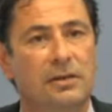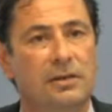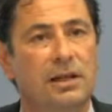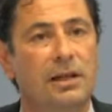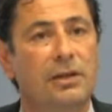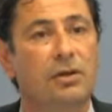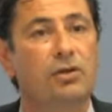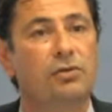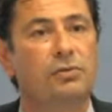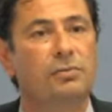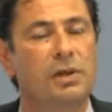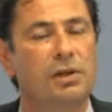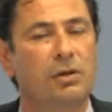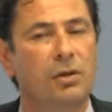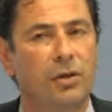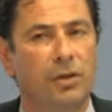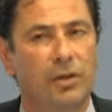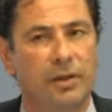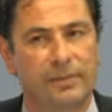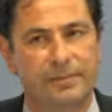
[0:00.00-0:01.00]
del
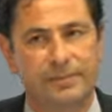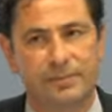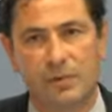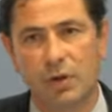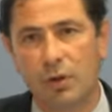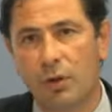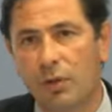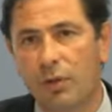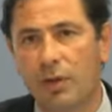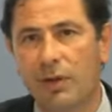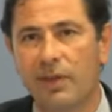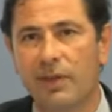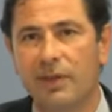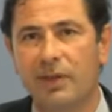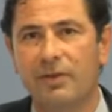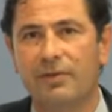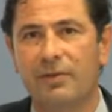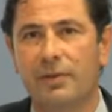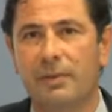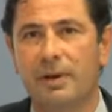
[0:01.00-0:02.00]
2012, 12
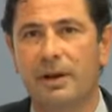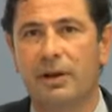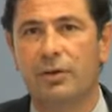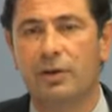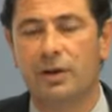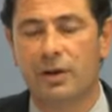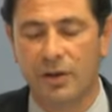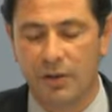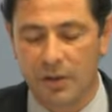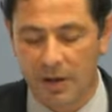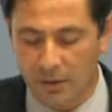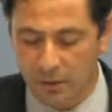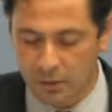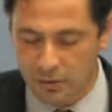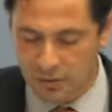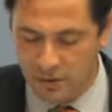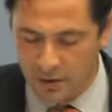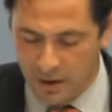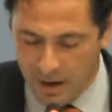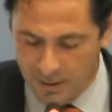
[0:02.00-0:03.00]
de febrero,
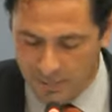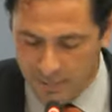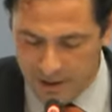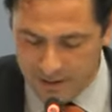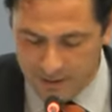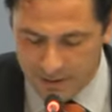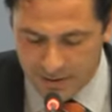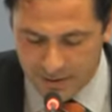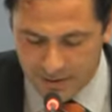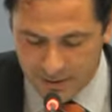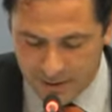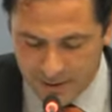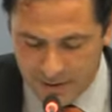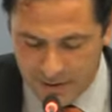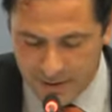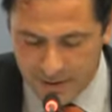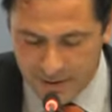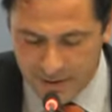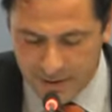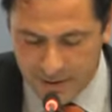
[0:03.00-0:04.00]
iniciados a partir
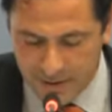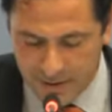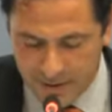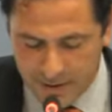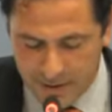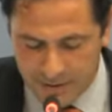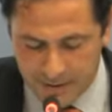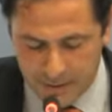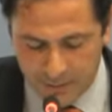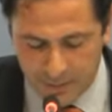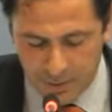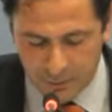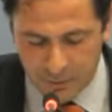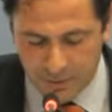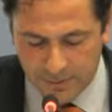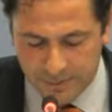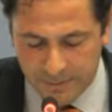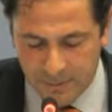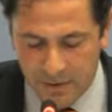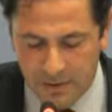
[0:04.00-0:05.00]
de esa
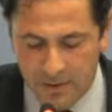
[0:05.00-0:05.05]
pauta.